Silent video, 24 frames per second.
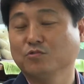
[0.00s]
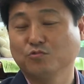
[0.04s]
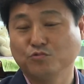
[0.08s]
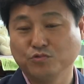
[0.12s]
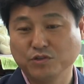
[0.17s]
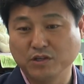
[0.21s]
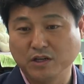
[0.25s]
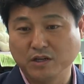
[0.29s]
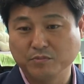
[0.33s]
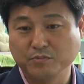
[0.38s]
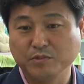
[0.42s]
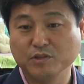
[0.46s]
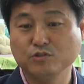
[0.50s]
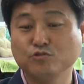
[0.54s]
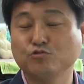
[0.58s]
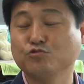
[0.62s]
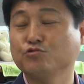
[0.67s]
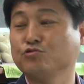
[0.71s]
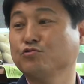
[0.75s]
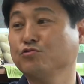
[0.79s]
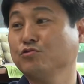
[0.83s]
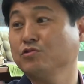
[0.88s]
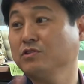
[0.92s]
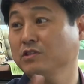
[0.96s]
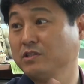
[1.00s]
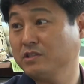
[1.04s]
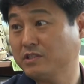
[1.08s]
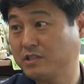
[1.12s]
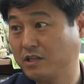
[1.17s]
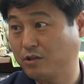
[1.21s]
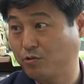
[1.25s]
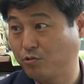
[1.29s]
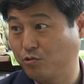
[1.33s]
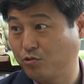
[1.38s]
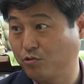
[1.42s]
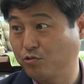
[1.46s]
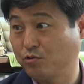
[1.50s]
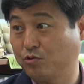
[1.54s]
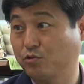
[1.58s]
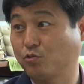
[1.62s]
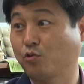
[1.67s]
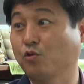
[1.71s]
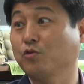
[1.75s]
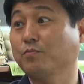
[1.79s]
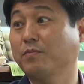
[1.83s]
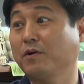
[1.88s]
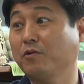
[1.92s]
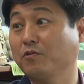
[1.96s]
우리가 민주 제도를
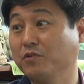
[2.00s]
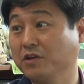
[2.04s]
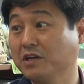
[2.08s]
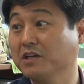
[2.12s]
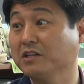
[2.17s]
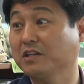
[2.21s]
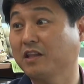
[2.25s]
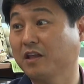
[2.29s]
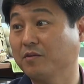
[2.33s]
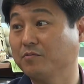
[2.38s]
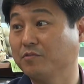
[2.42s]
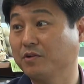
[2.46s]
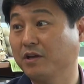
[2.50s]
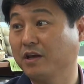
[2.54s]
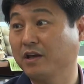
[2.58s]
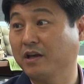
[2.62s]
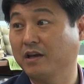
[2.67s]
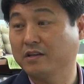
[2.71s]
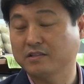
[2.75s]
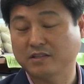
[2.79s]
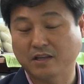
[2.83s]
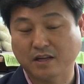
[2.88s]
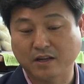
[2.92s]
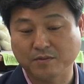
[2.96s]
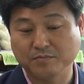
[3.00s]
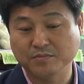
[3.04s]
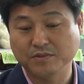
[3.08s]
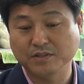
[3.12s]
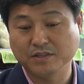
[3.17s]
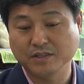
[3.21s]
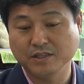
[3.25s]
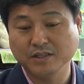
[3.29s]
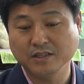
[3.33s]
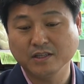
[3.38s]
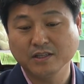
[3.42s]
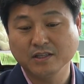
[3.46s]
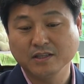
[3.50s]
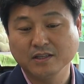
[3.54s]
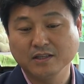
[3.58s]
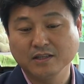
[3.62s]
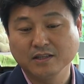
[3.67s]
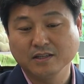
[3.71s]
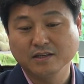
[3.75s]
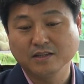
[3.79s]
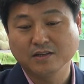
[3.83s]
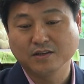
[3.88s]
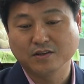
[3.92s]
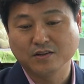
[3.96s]
도입하고 있기 때문에 사람들이
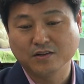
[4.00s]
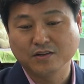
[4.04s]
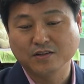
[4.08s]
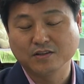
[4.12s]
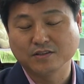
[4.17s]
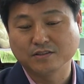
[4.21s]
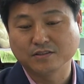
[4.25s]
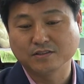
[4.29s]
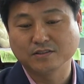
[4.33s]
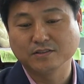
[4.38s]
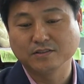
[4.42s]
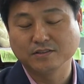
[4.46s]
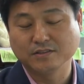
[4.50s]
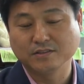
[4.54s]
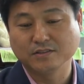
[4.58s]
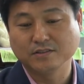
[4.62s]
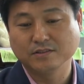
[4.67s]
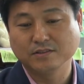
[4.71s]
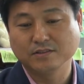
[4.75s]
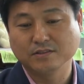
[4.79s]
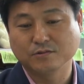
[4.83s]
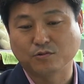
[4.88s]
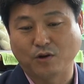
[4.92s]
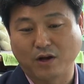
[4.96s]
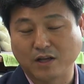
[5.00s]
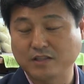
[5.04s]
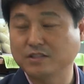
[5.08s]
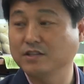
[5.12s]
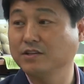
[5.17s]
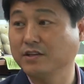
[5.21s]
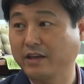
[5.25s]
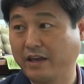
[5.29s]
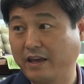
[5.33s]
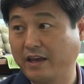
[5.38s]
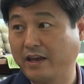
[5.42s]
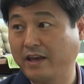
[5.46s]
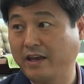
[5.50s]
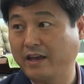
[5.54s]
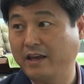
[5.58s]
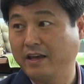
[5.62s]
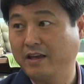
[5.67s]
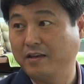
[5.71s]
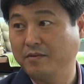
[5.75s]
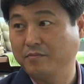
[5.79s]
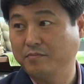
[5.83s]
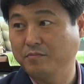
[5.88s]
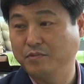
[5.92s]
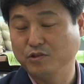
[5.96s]
그 과정에
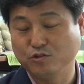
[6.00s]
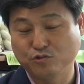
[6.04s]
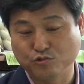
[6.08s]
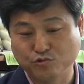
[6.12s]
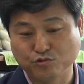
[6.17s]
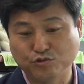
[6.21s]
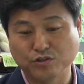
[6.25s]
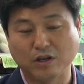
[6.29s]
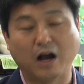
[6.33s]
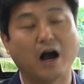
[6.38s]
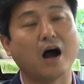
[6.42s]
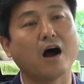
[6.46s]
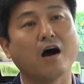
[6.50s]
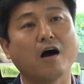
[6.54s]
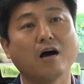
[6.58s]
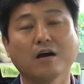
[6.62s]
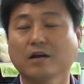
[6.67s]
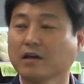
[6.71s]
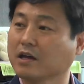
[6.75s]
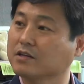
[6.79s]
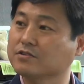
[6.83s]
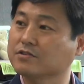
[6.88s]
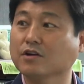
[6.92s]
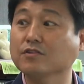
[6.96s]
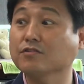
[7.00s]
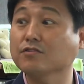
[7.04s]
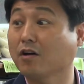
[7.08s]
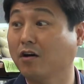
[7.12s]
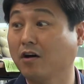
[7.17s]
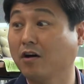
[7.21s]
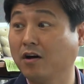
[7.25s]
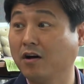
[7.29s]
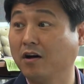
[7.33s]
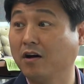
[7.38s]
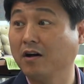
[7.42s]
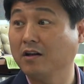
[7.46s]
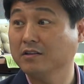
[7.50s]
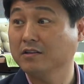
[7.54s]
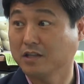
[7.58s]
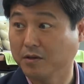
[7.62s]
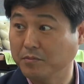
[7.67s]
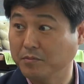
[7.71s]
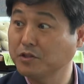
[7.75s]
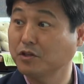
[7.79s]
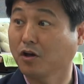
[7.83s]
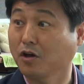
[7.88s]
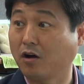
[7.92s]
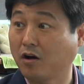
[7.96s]
민주주의 아 괜찮다,
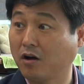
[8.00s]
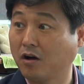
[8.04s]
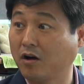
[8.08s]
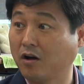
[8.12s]
재밌다,